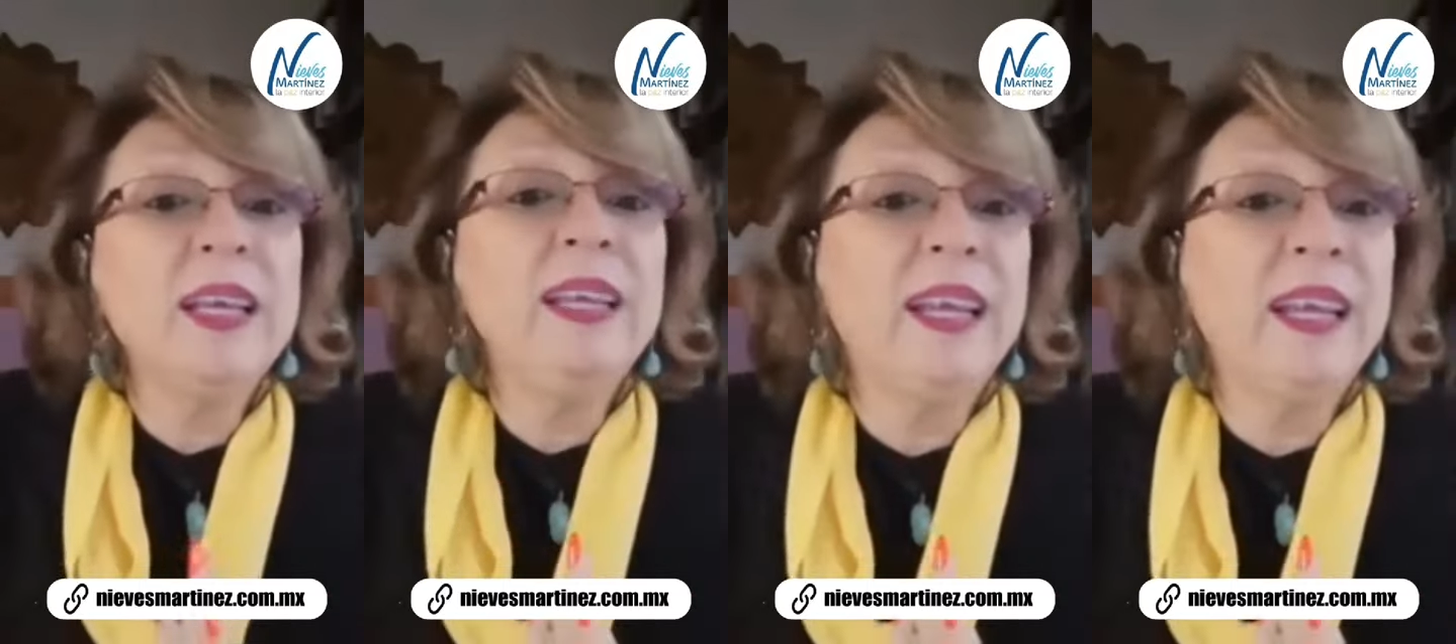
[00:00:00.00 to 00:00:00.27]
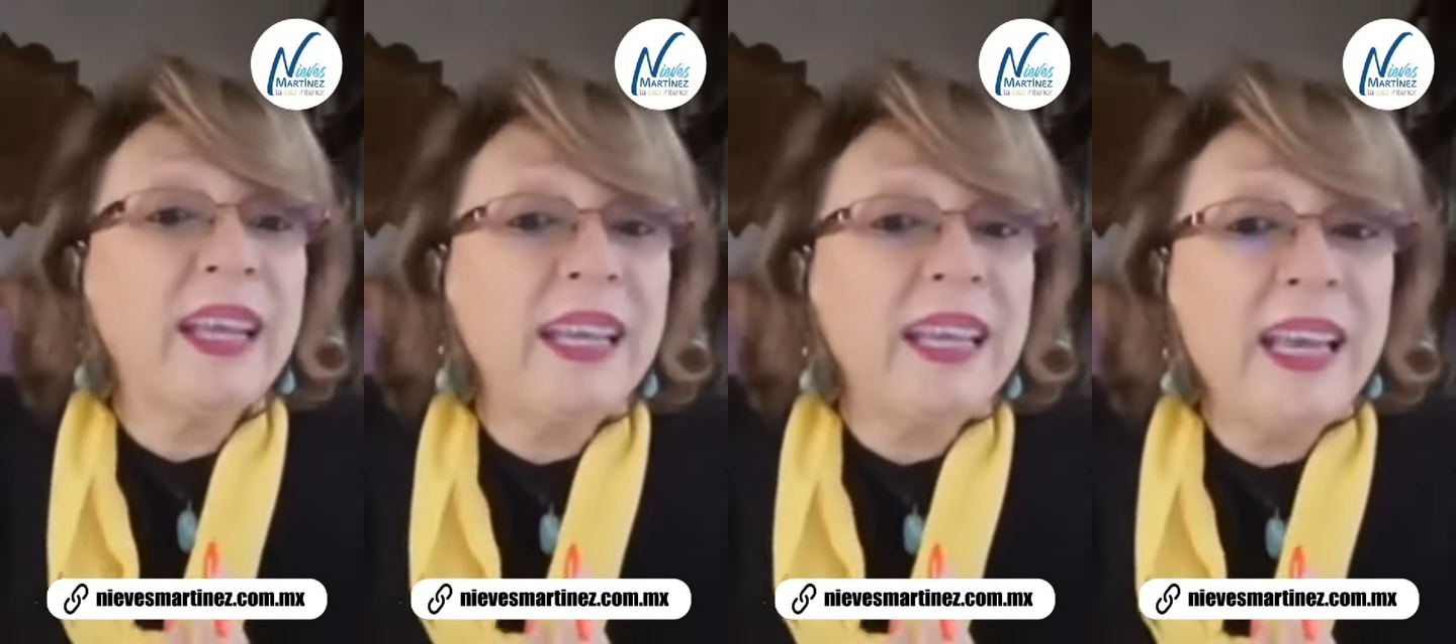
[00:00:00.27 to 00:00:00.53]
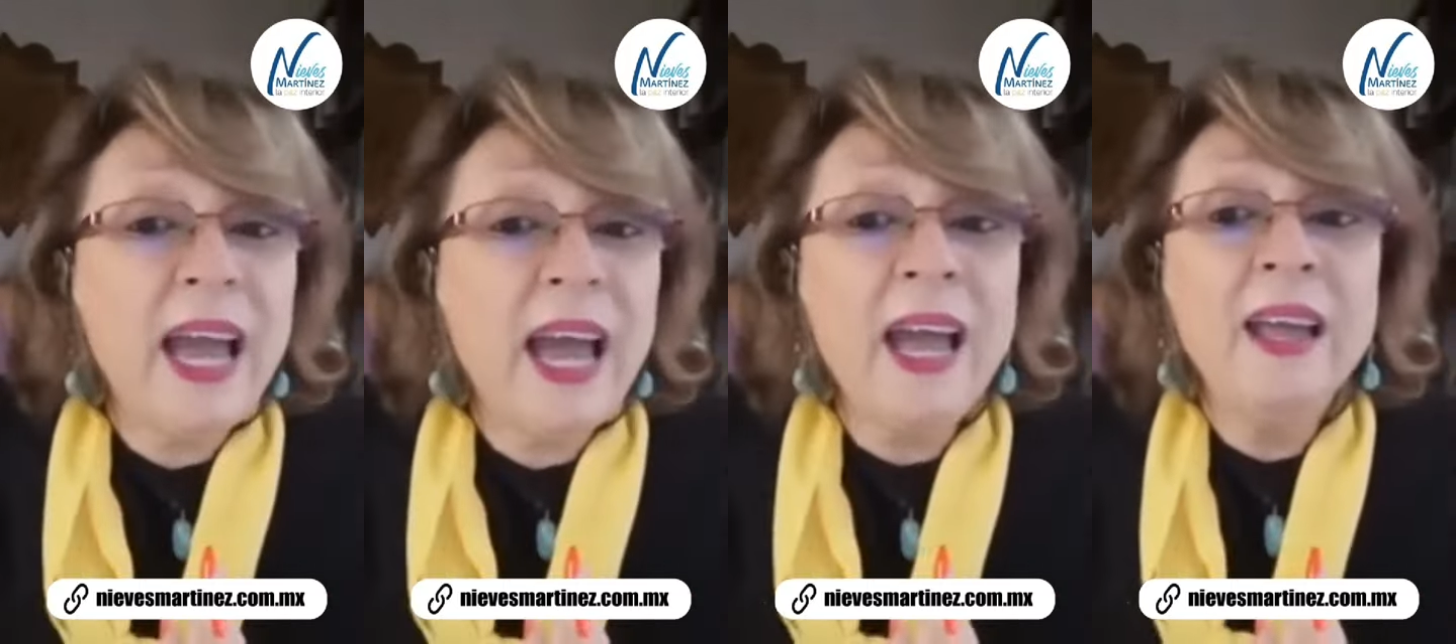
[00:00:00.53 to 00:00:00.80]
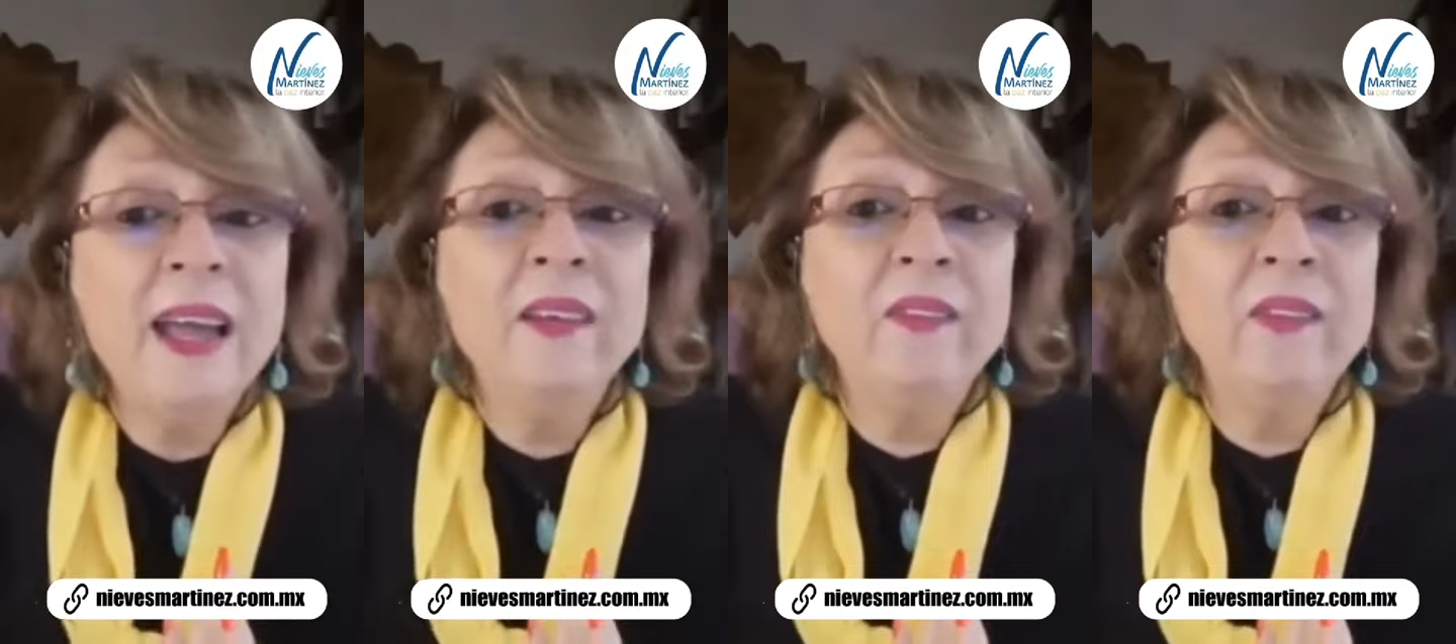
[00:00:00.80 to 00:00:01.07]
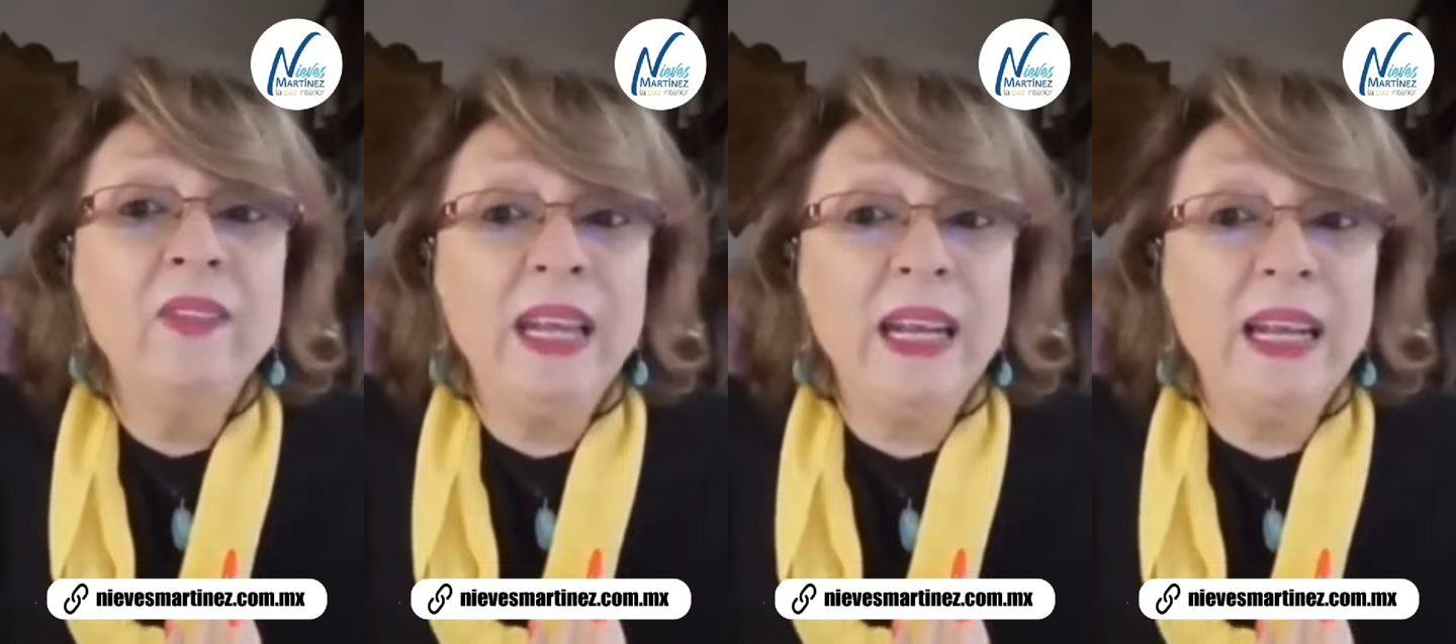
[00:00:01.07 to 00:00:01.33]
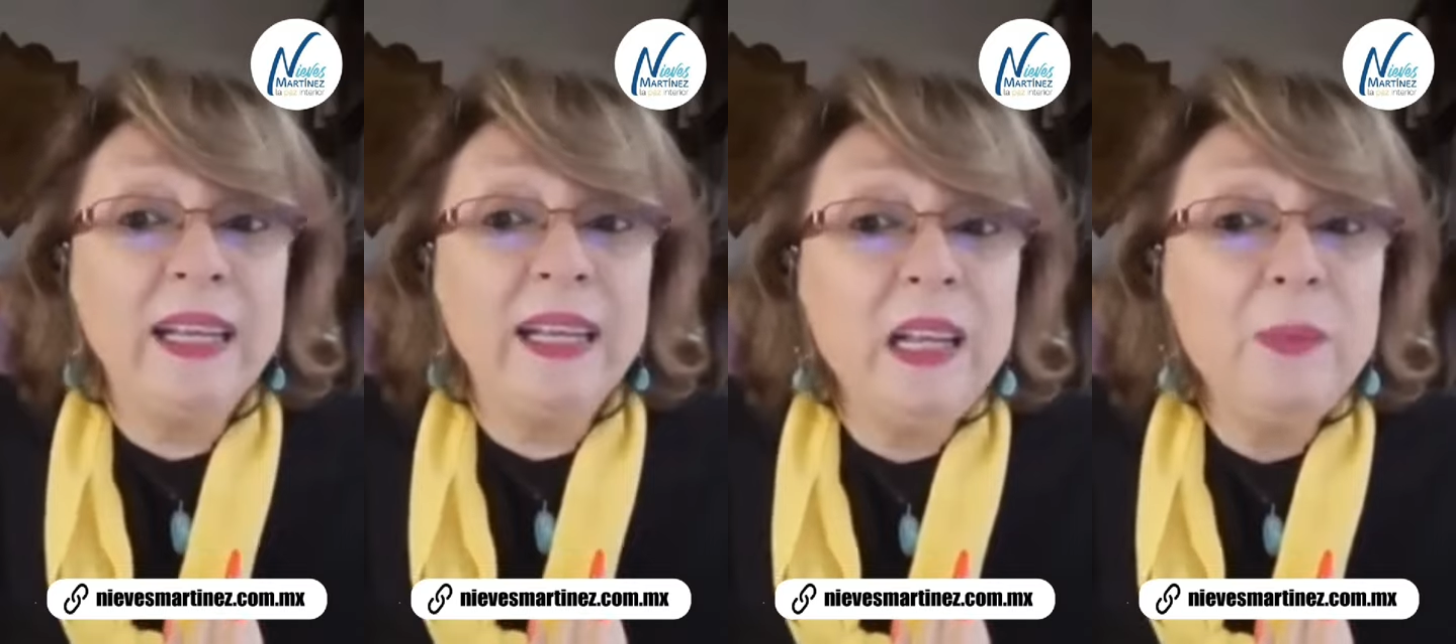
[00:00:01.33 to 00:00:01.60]
energía del
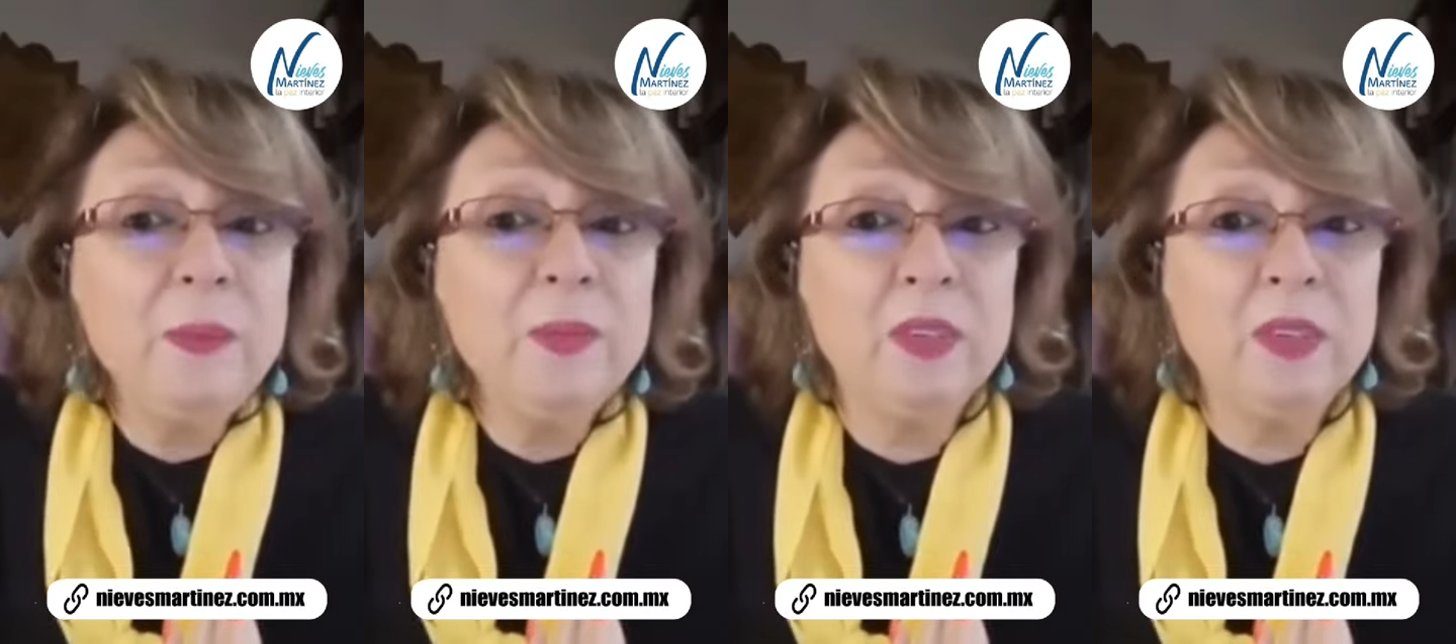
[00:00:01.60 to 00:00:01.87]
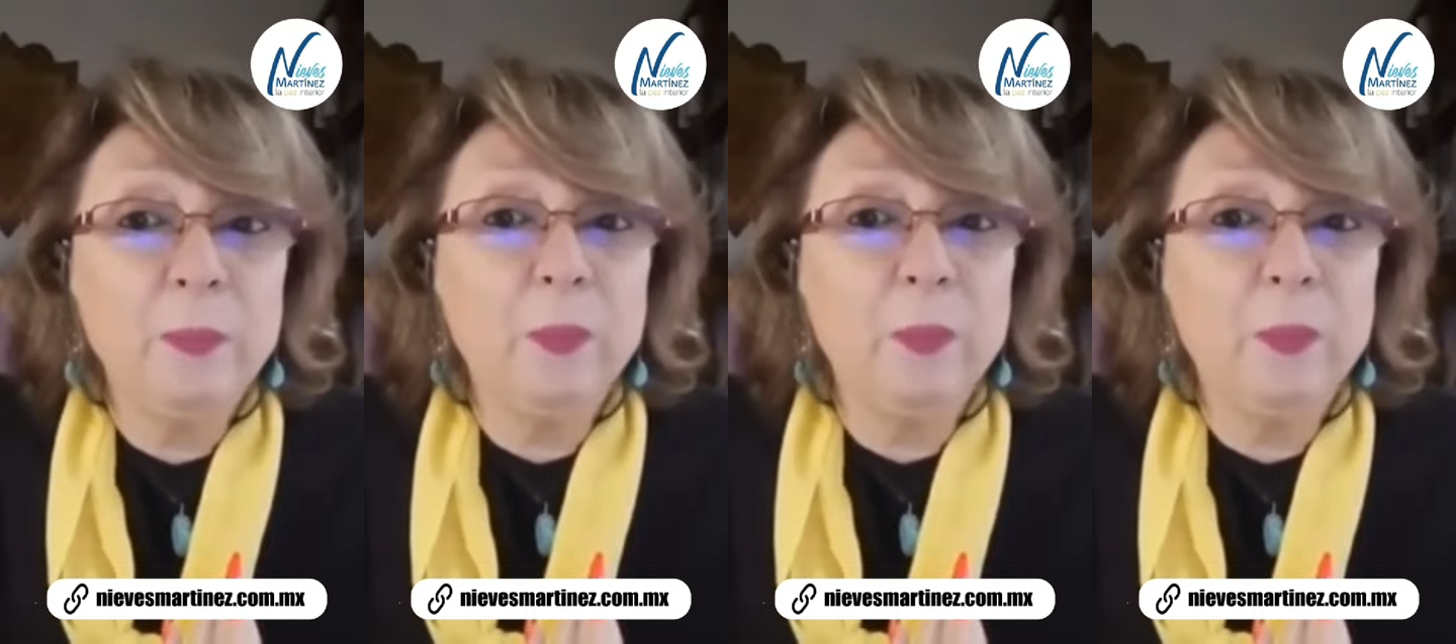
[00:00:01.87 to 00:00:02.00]
eclipse,